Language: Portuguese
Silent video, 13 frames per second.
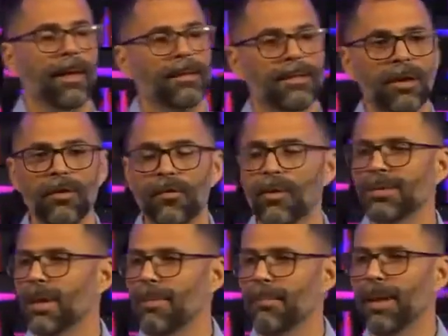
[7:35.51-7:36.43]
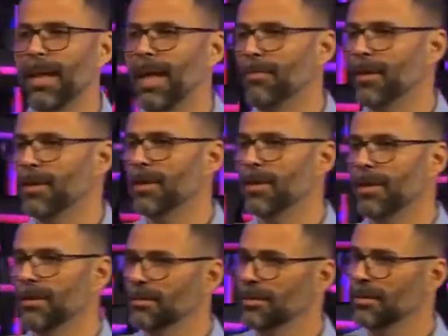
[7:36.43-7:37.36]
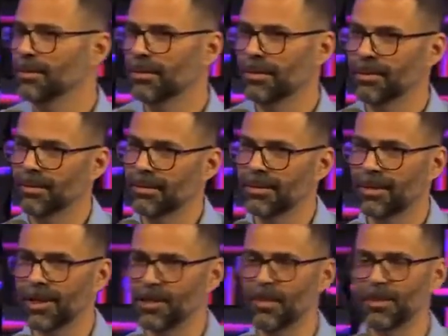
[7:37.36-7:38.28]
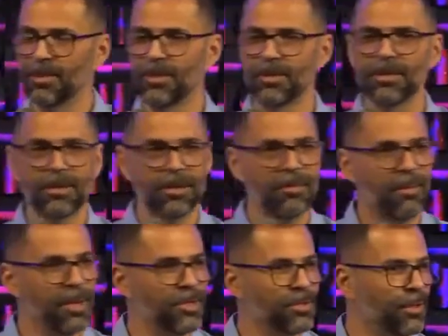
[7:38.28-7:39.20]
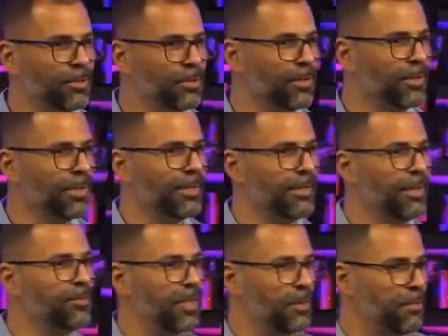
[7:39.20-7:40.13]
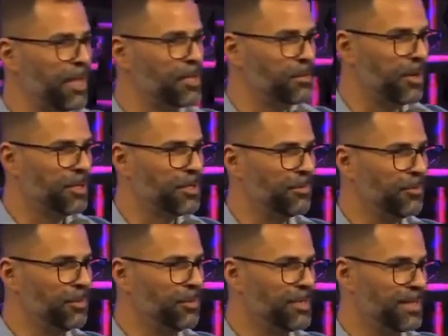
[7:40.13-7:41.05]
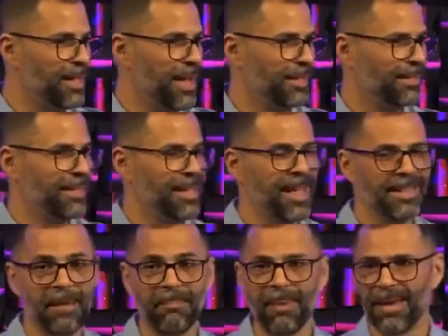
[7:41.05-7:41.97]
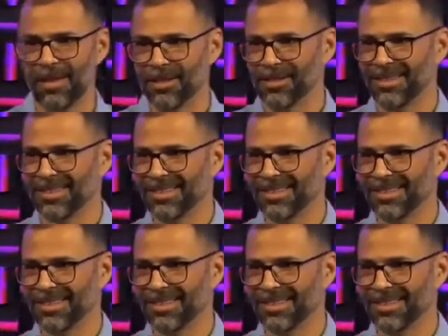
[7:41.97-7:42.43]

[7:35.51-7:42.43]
Então, eu vou usar uma palavra que, que as pessoas usam normalmente quando não tem uma resposta muito certa, que é depende.